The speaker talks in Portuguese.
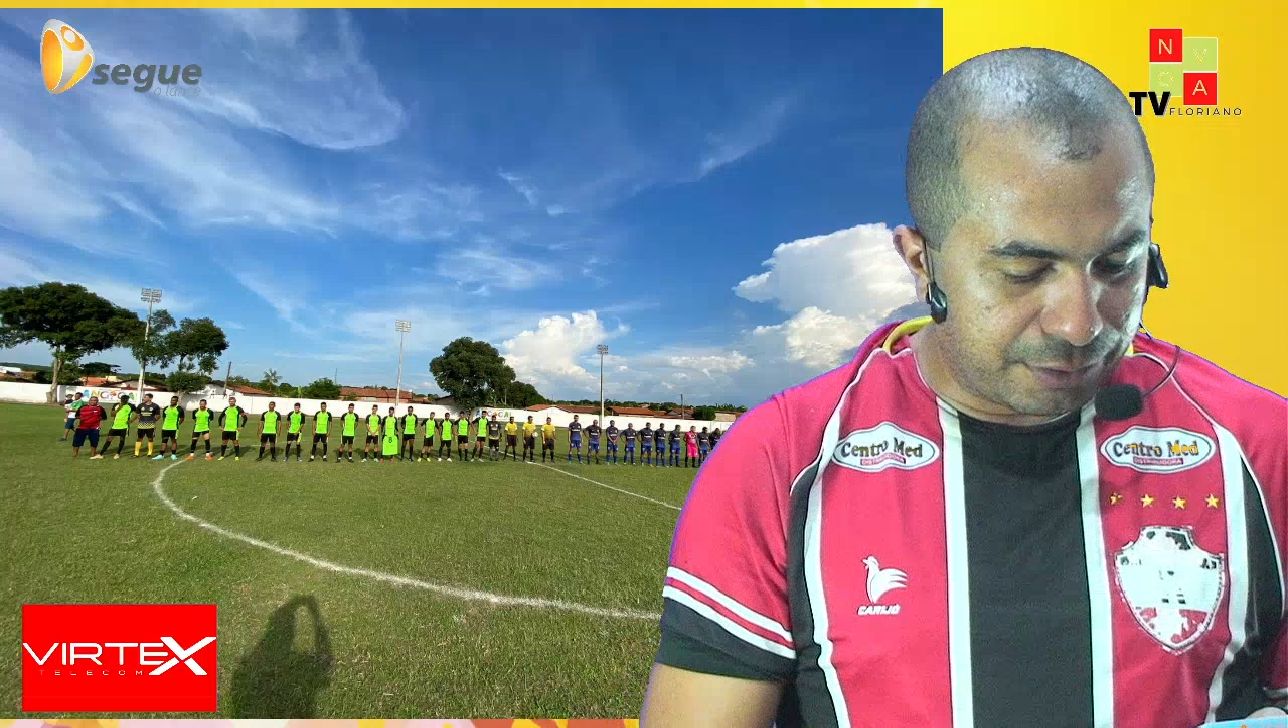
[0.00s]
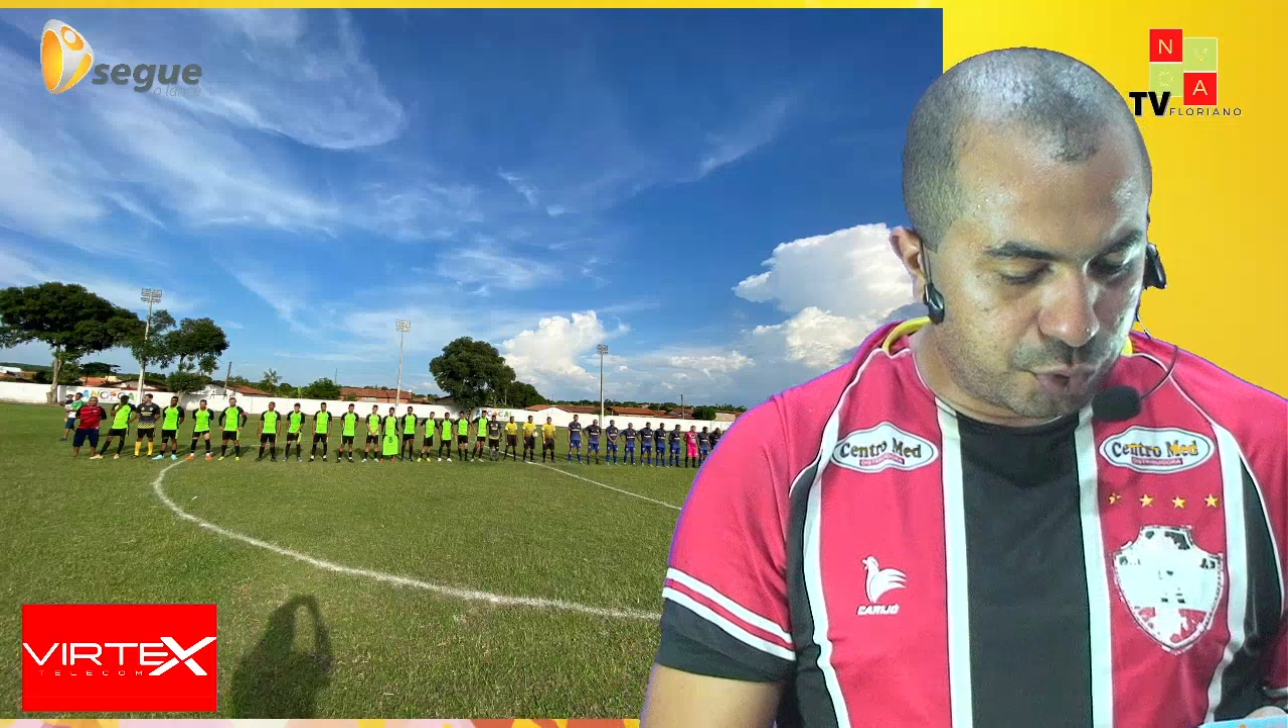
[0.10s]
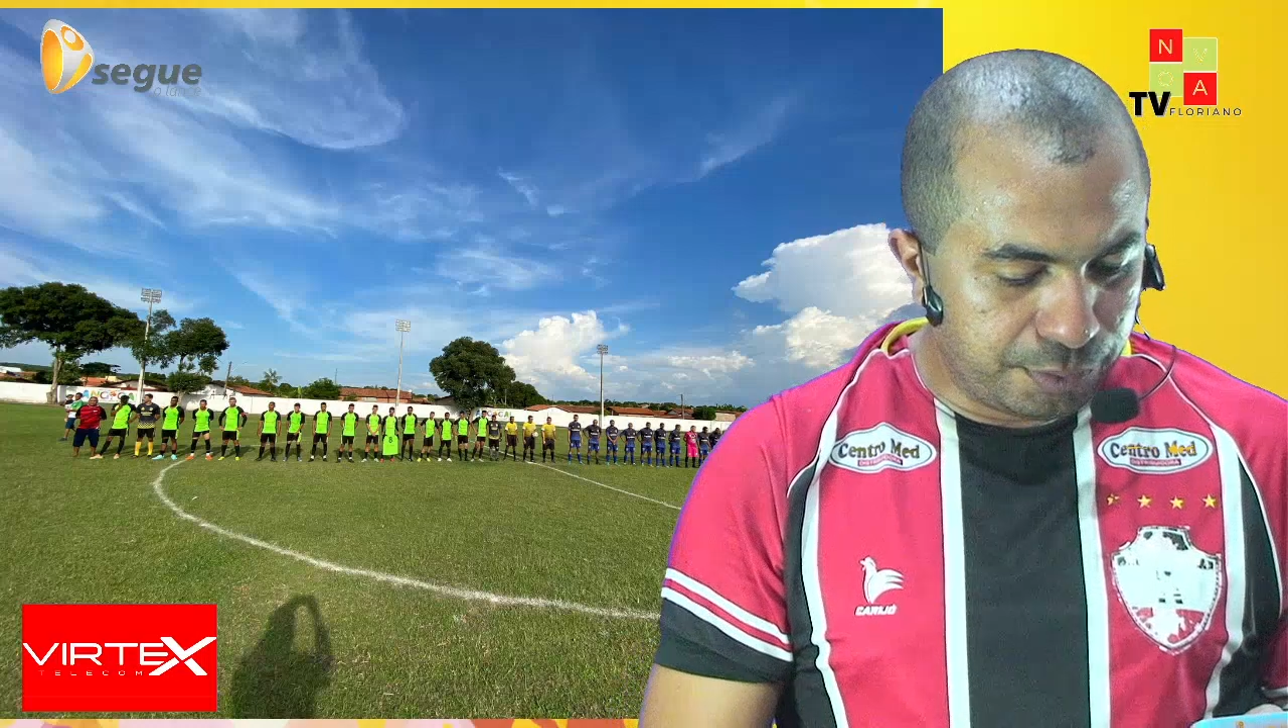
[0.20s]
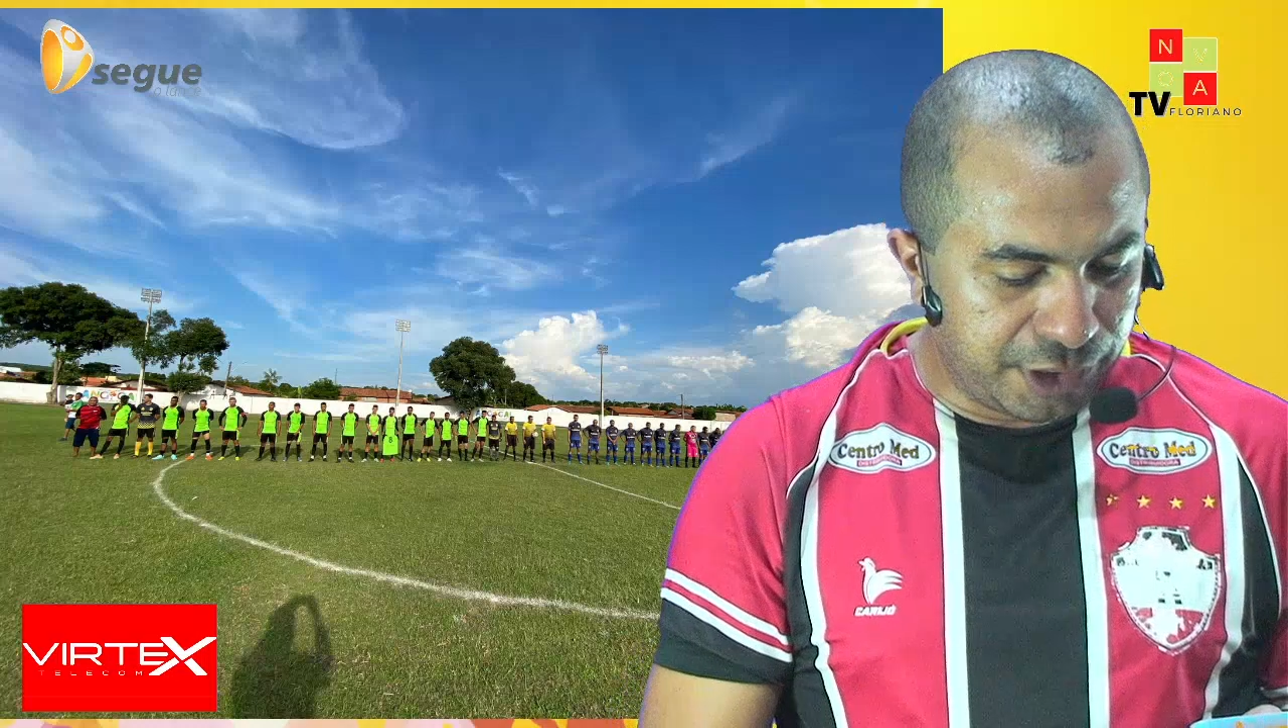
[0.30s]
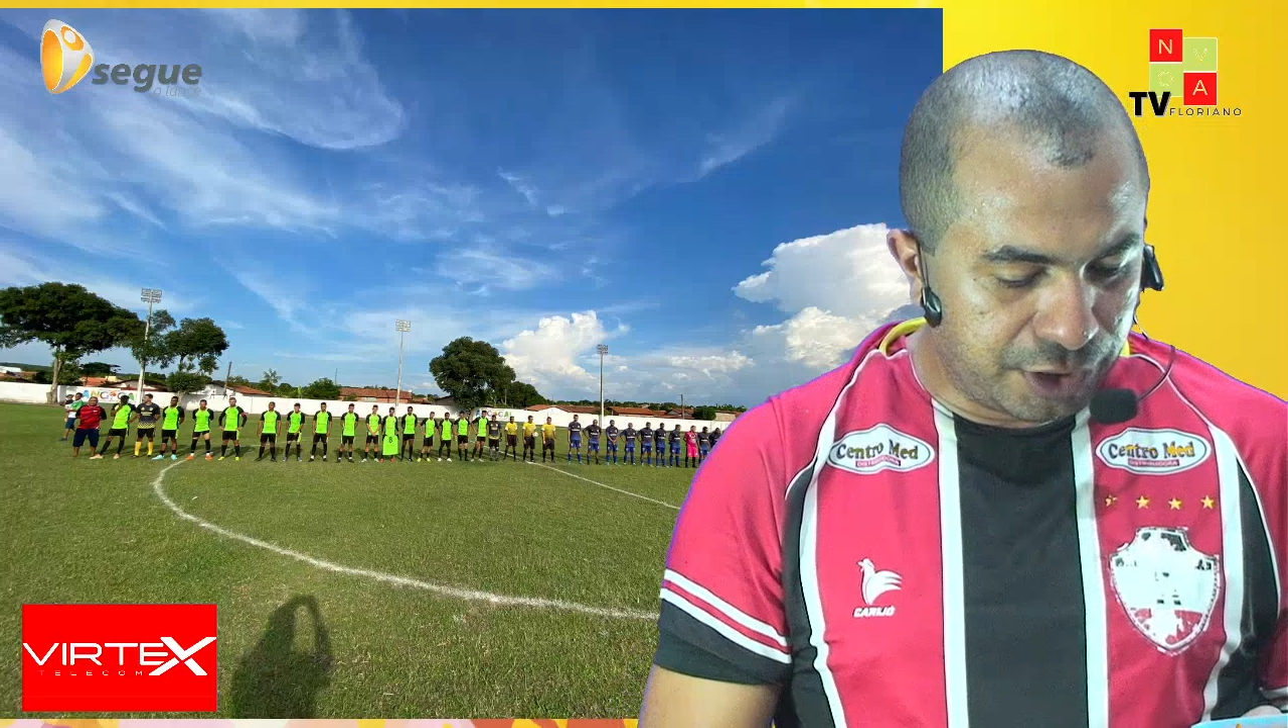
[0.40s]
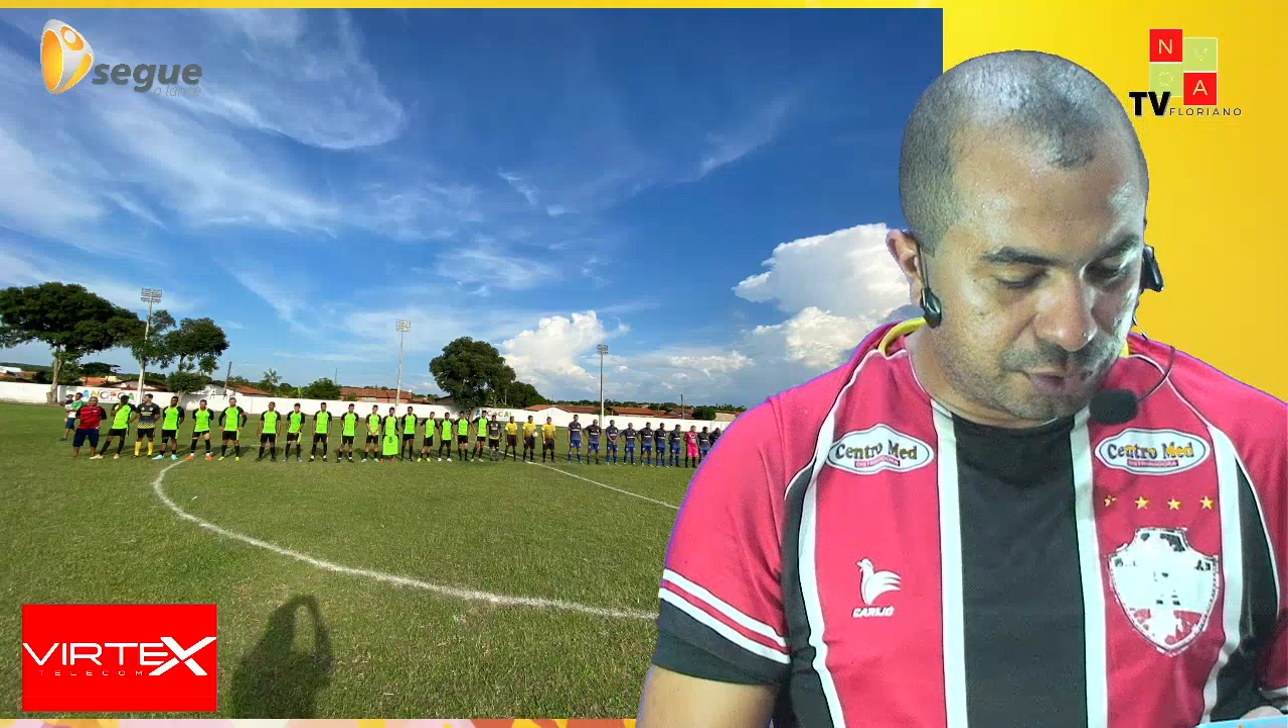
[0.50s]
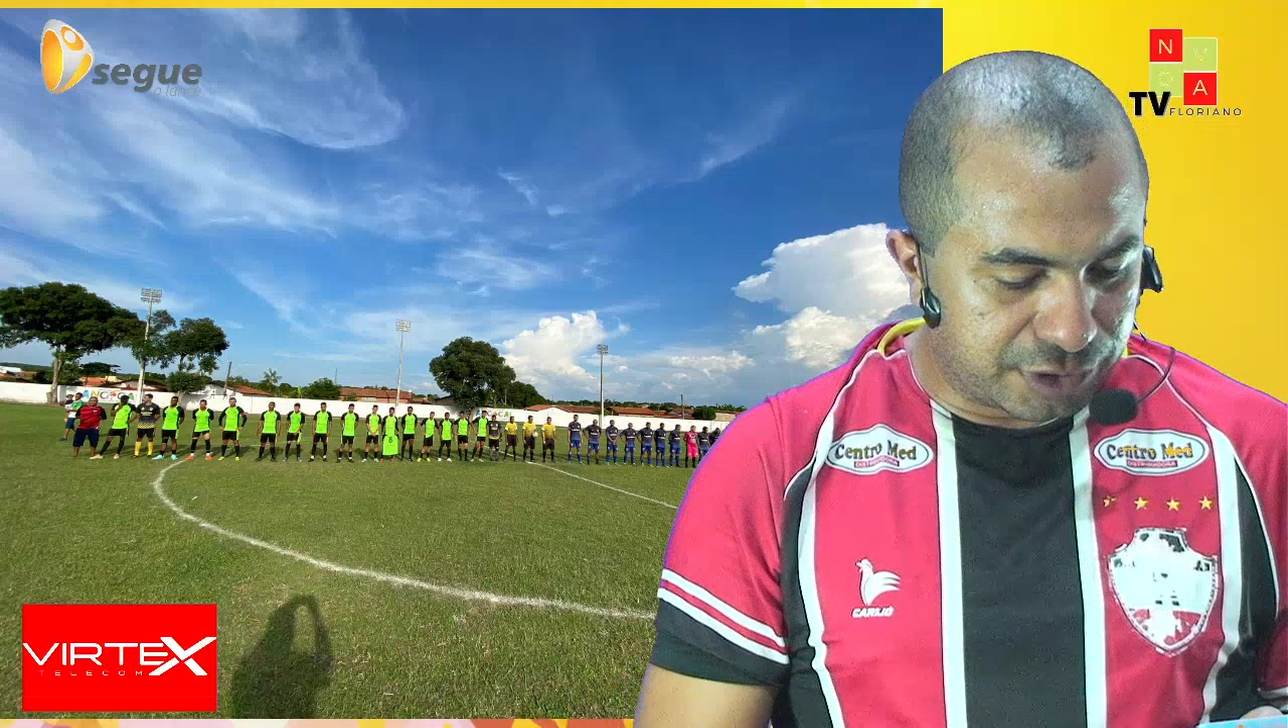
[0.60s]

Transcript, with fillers: domingo